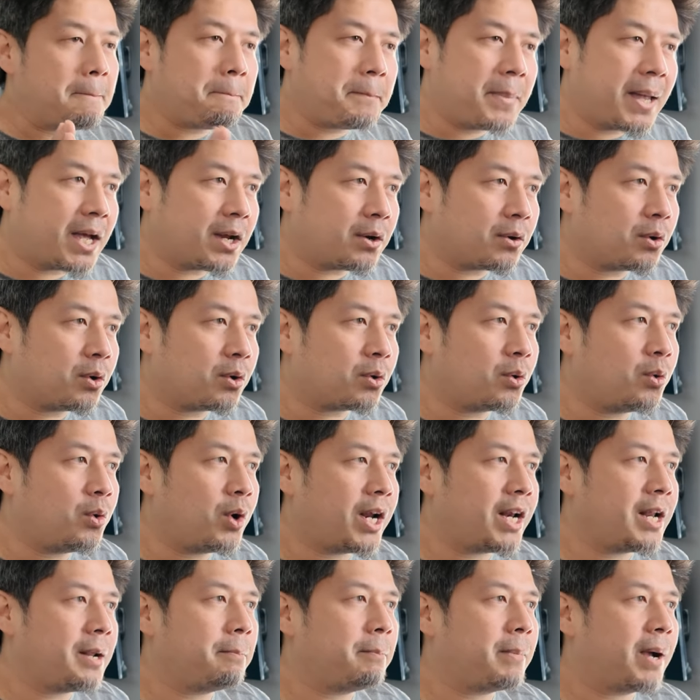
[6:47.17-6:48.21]
Pero
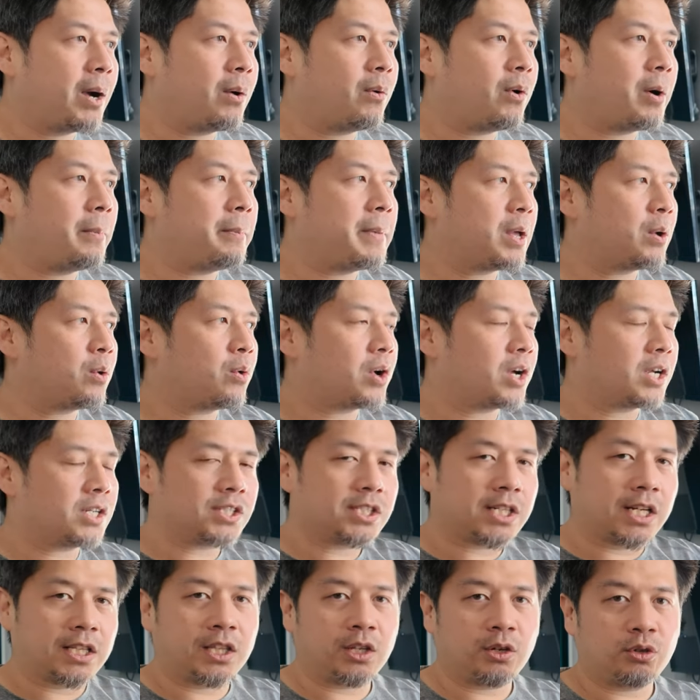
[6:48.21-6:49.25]
kung halimbawa meron
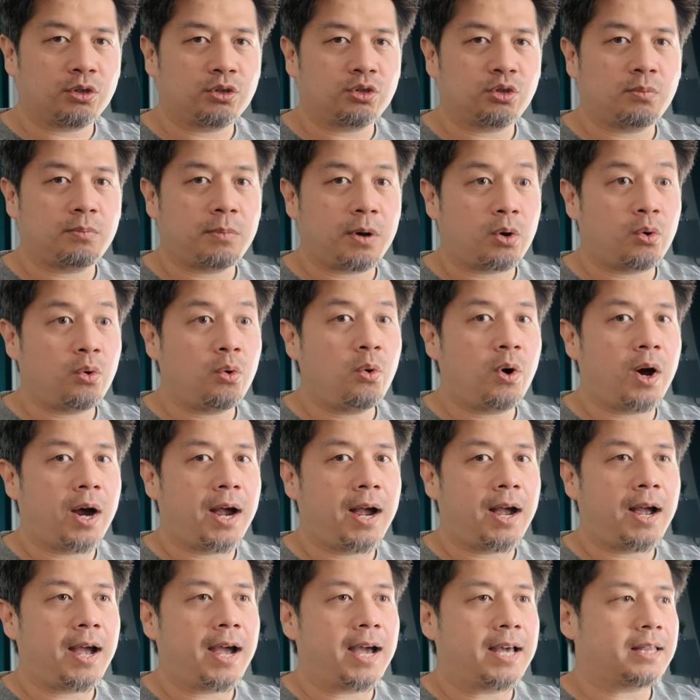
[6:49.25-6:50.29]
kang shot na gustong
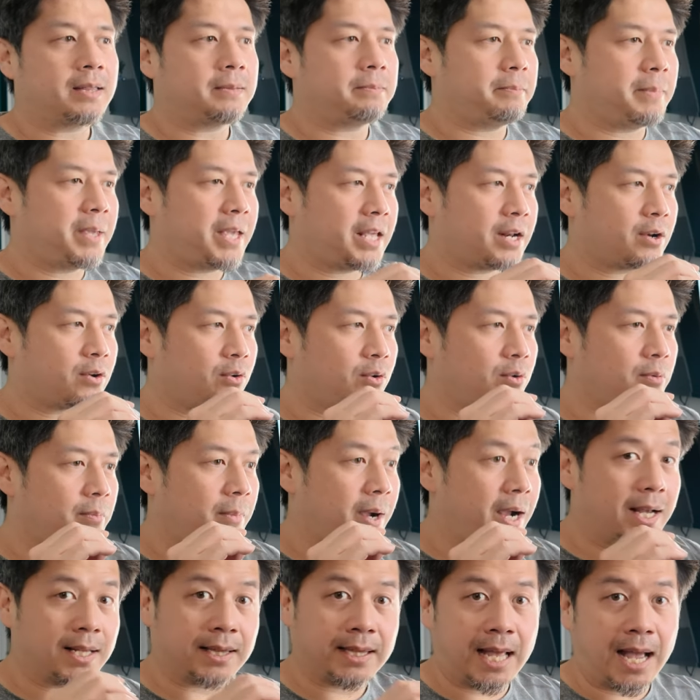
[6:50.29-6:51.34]
makuha at merong
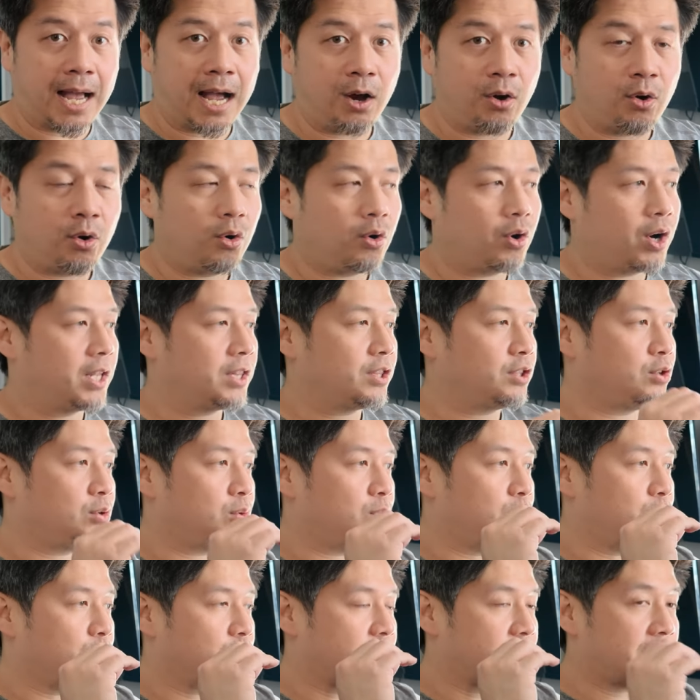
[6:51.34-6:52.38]
mga tao at
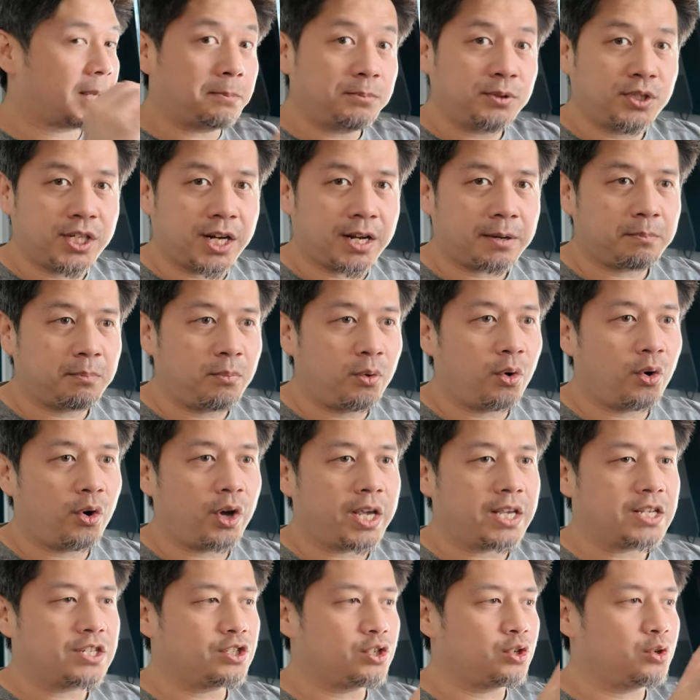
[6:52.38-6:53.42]
yung subject
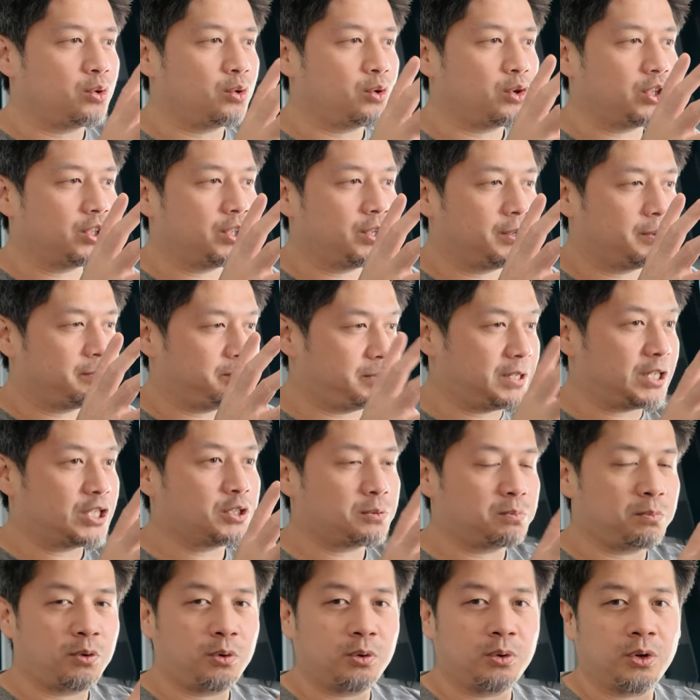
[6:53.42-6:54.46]
mo is yung
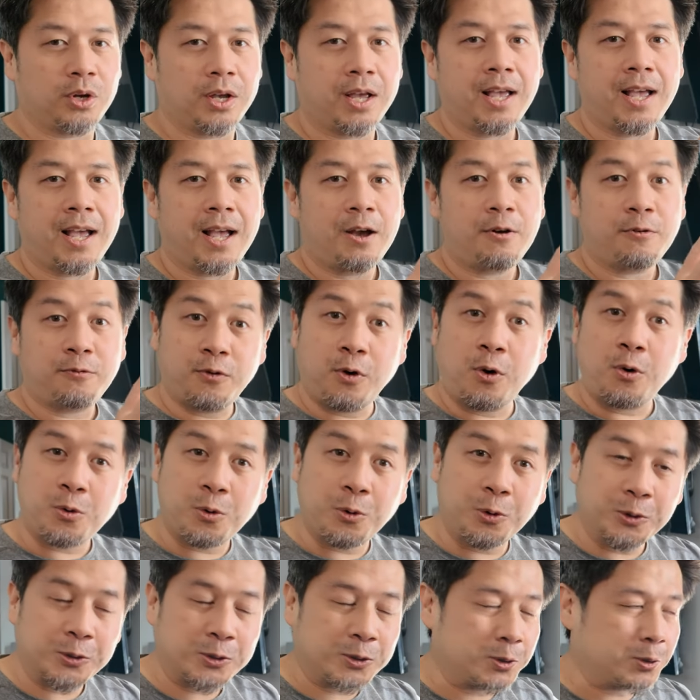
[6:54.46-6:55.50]
mismong
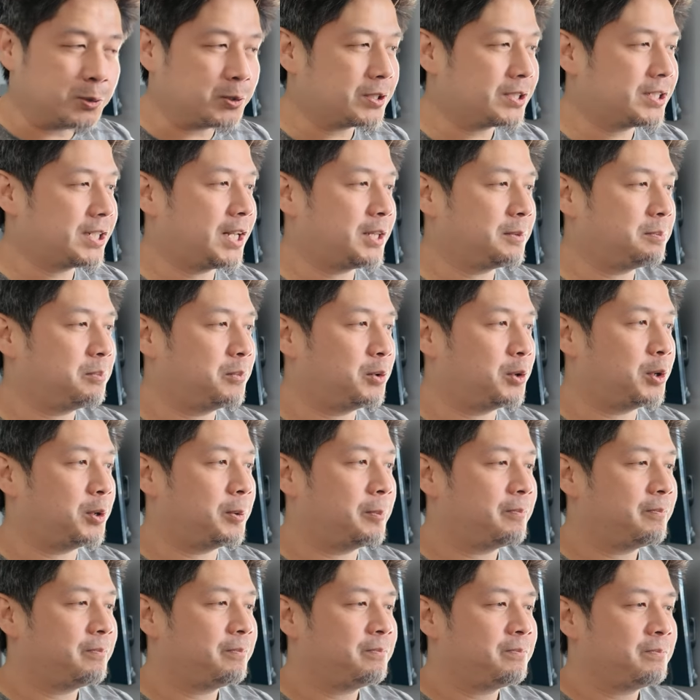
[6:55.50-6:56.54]
focus ng shot
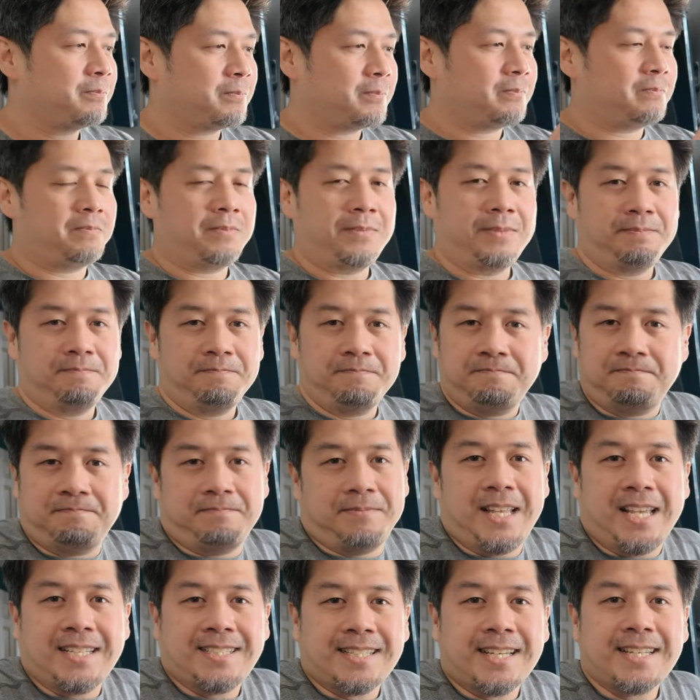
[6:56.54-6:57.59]
mo,
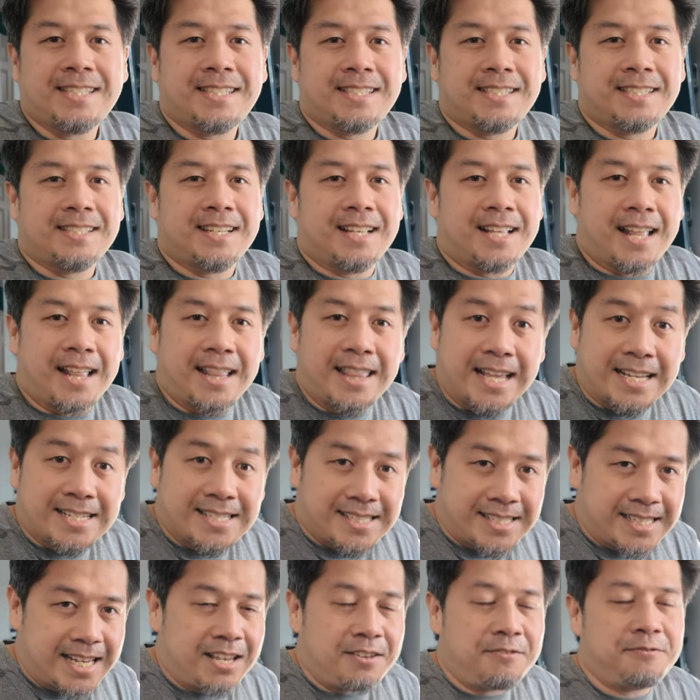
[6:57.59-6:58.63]
this is the
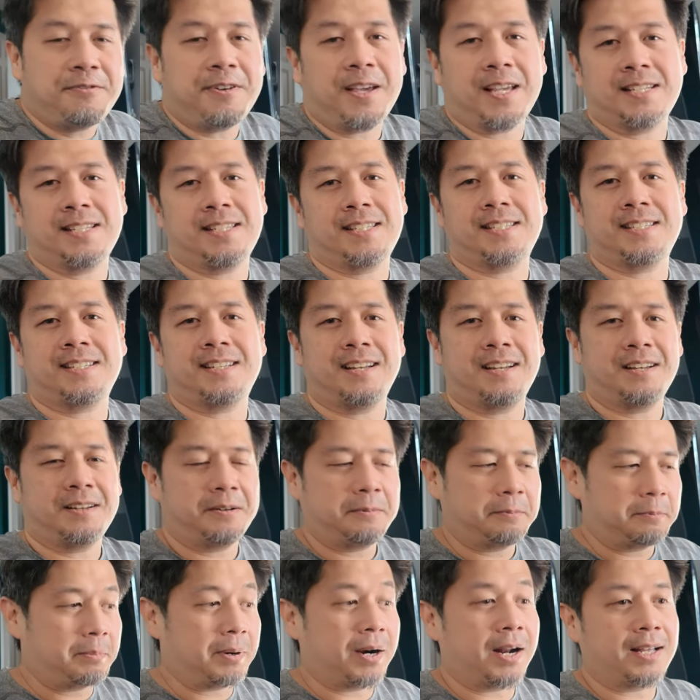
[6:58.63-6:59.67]
safest
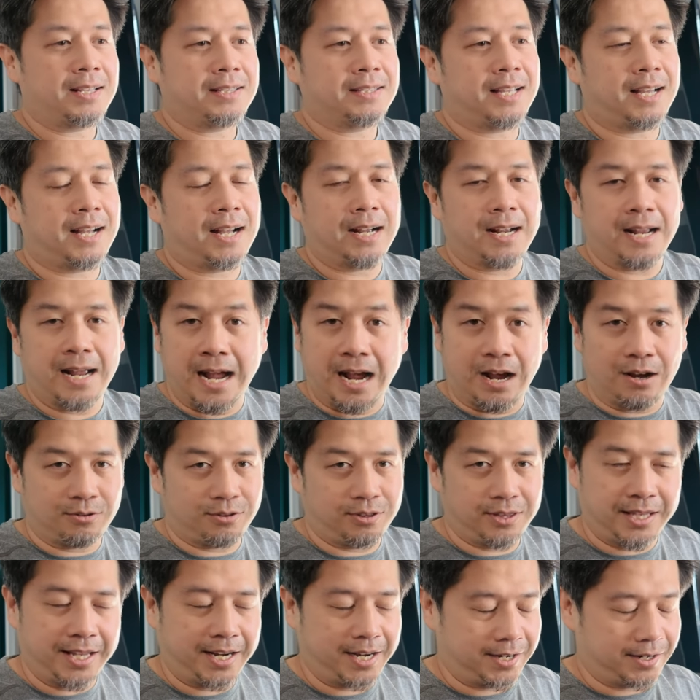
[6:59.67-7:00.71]
product
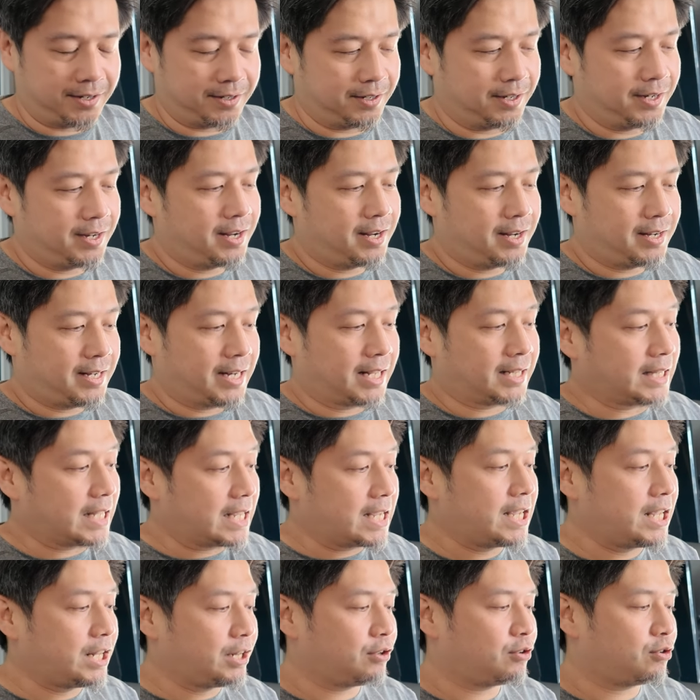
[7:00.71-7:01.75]
out there na
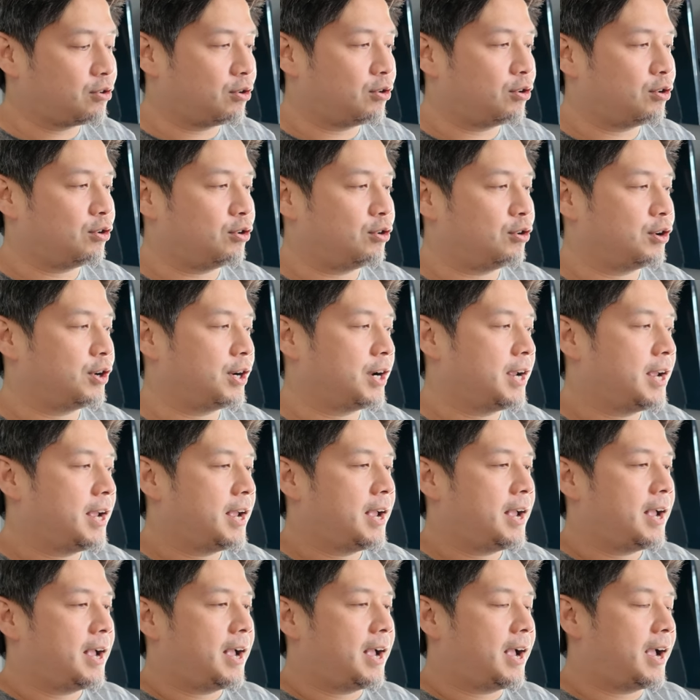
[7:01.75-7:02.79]
tingin kong
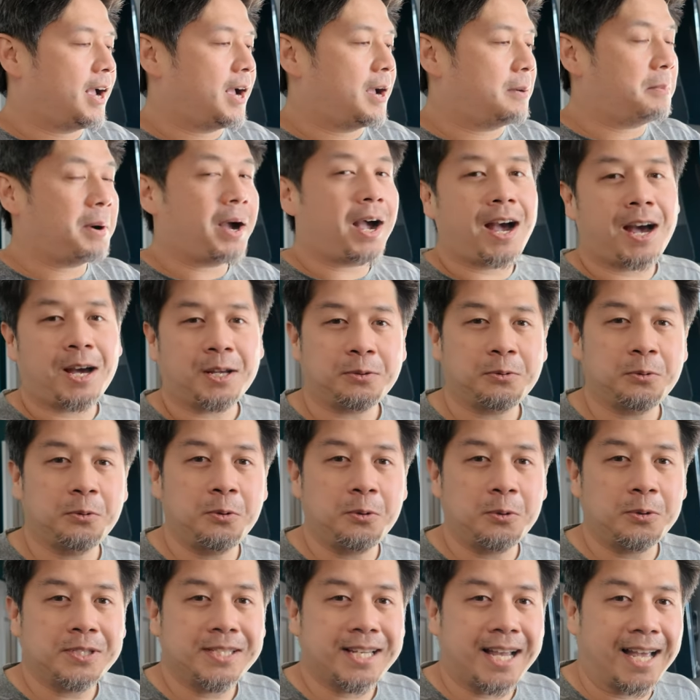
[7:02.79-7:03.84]
uh,
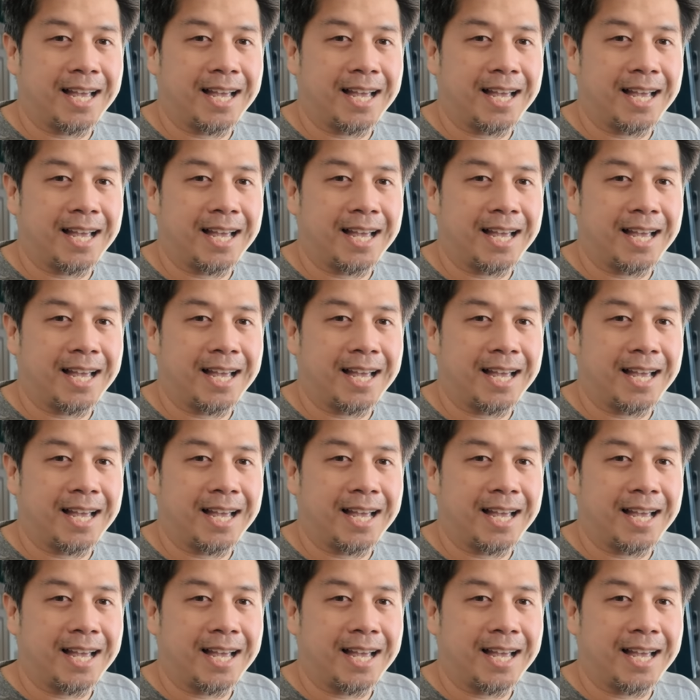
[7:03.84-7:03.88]
makakatulong